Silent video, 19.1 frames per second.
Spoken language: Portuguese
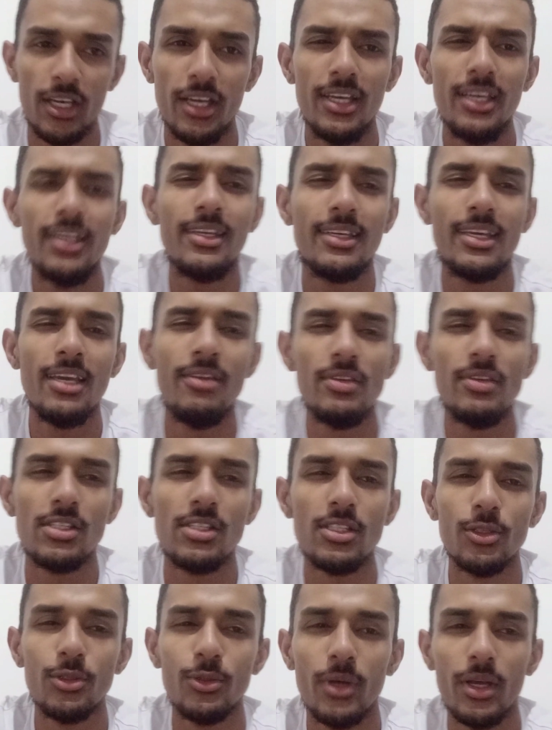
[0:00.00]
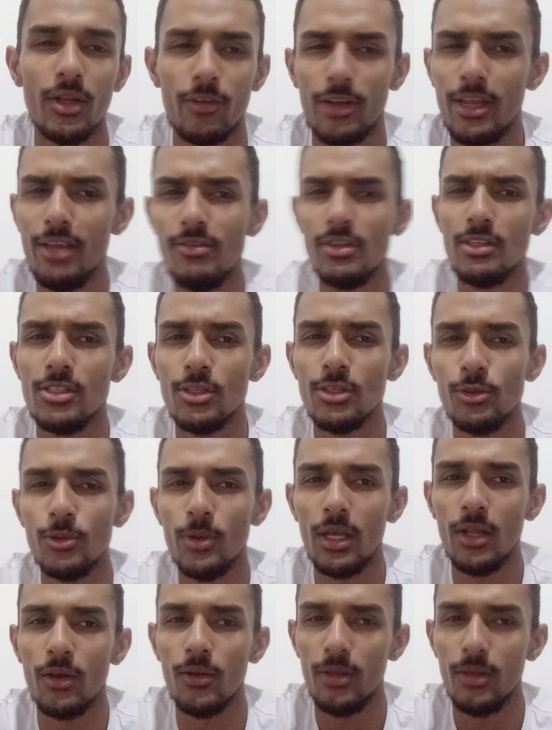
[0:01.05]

E quem venceu o duelo? Quem venceu o duelo?